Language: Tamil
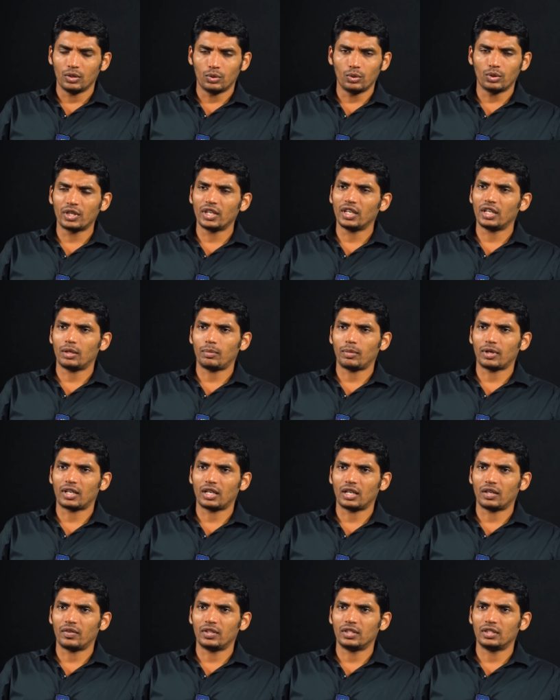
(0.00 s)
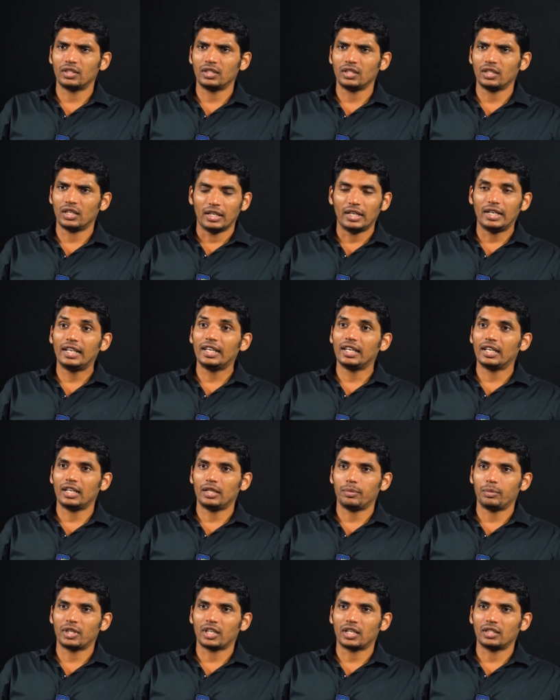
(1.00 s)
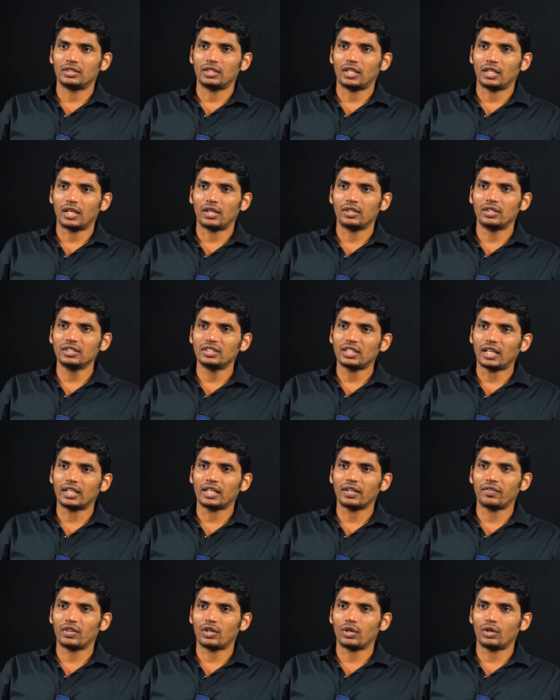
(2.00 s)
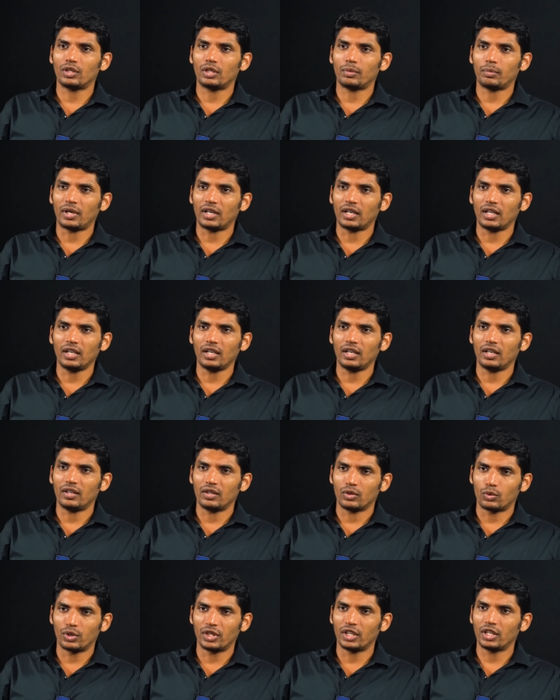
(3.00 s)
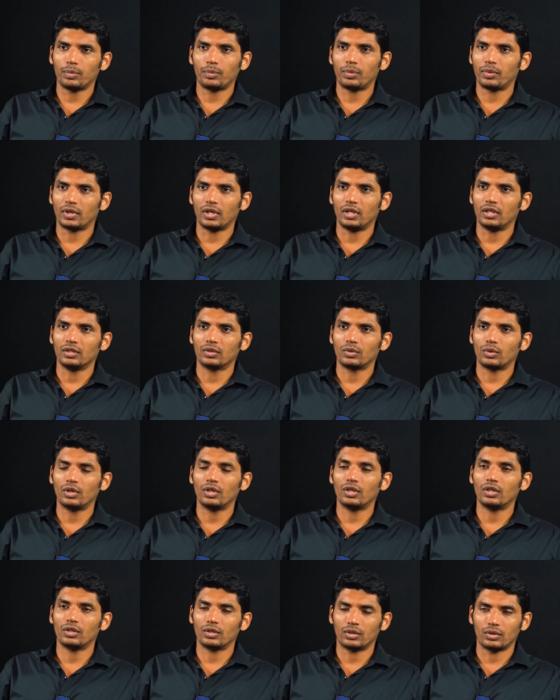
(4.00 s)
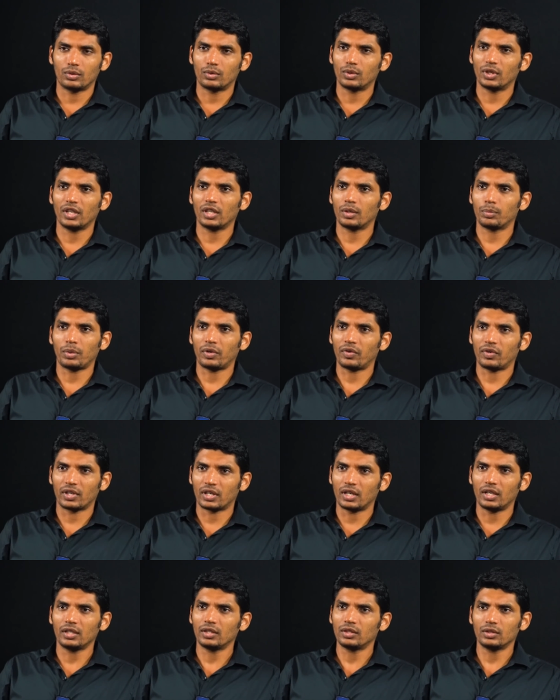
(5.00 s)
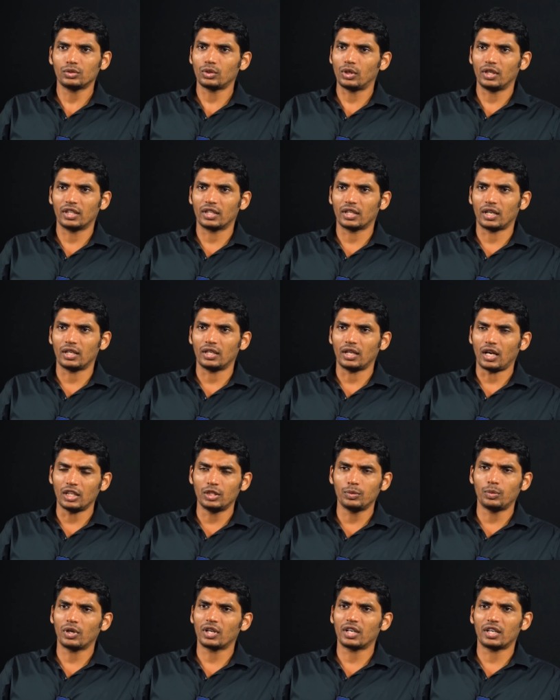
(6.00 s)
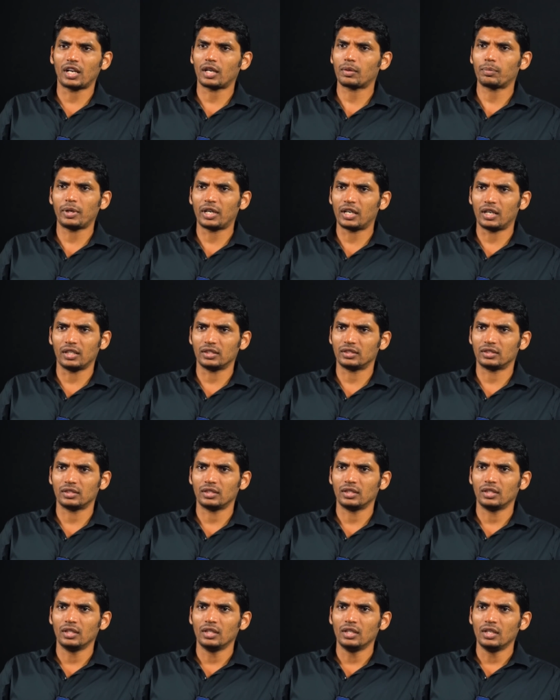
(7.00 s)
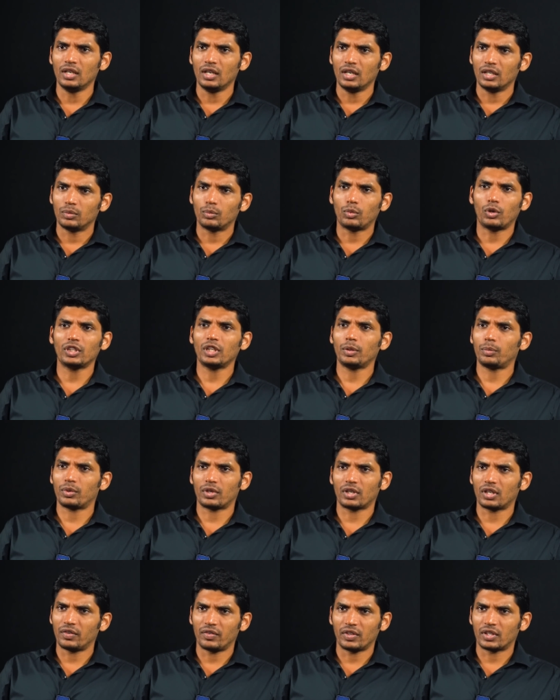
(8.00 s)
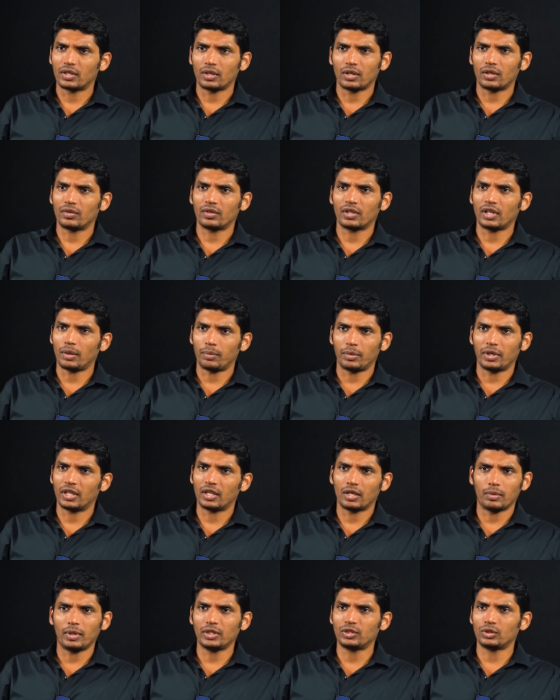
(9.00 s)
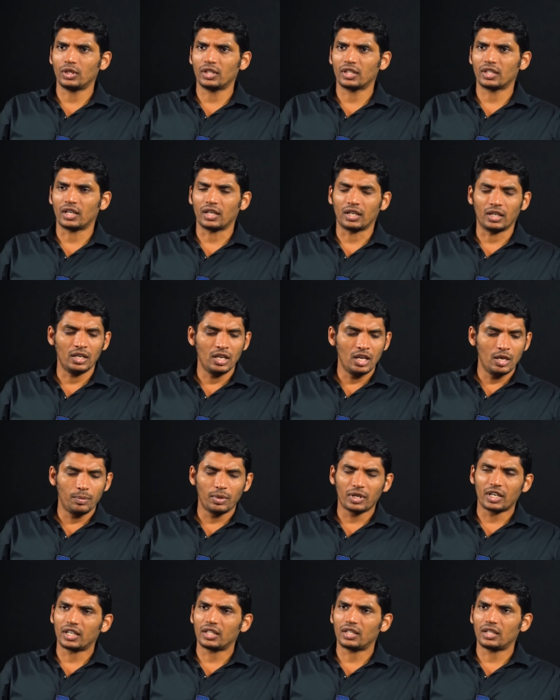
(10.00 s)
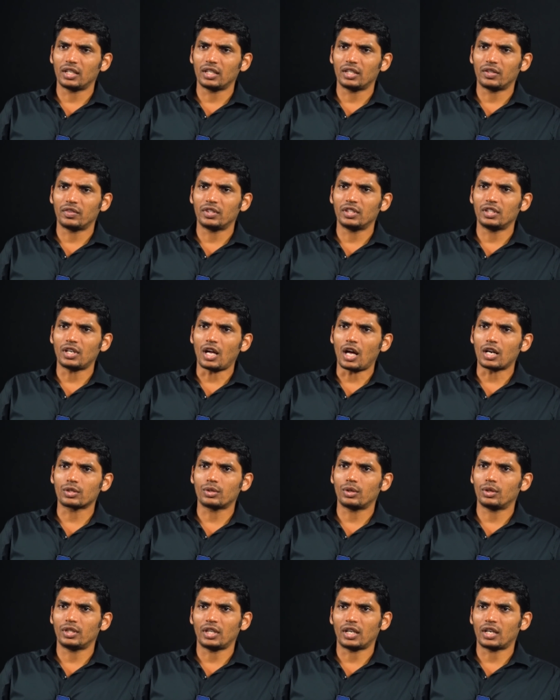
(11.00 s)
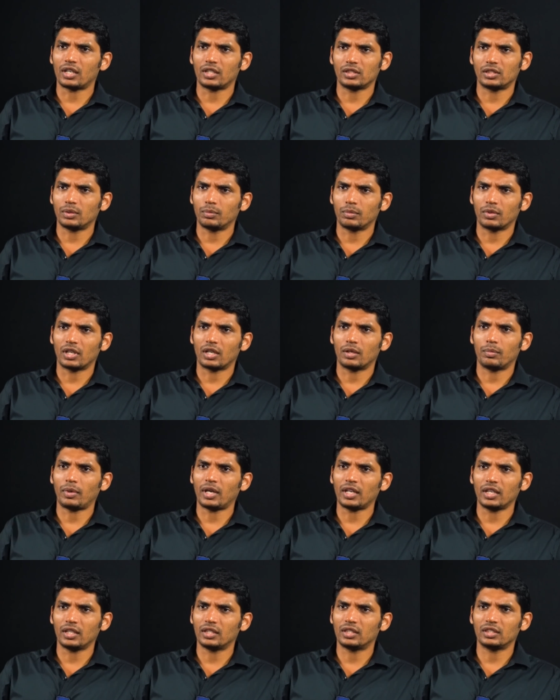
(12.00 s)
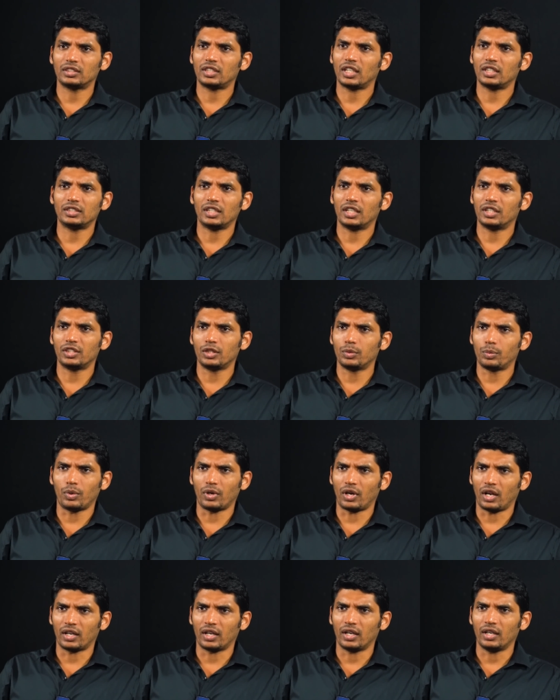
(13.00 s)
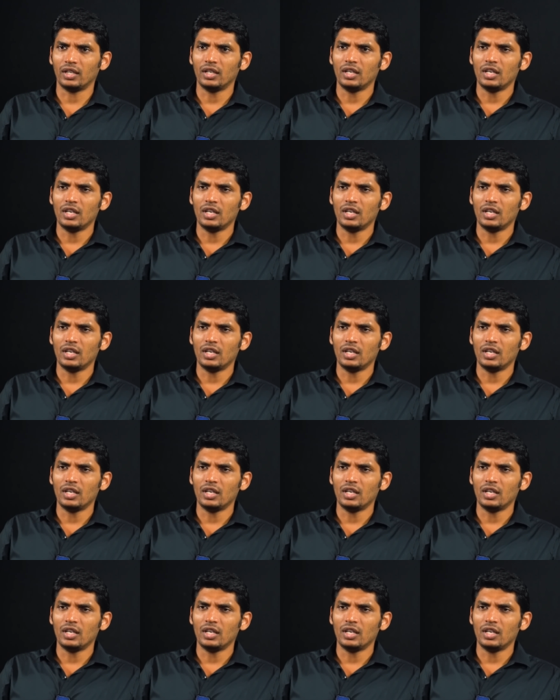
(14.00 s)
குக்கி இன மக்களை வந்து இல்லீகல் இமிகிரன்ஸ் அதாவது சட்டவிரோதமான குடியிருப்புகள் குடியிருப்பவர்கள்னு சொல்லியிருக்கிறார் அது போக ட்ரக் பெட்லர்ஸ் போதைப் பொருட்களை விற்கிறவங்க அப்படிங்கிற மாதிரி சொல்லிக்கிறாங்க இப்போ கிட்டத்தட்ட இதை வந்து நார்கோ டெரரிசம்ங்கிற மாதிரி இந்த ஸ்டேஜ் எடுத்துகிட்டு போகிறாங்க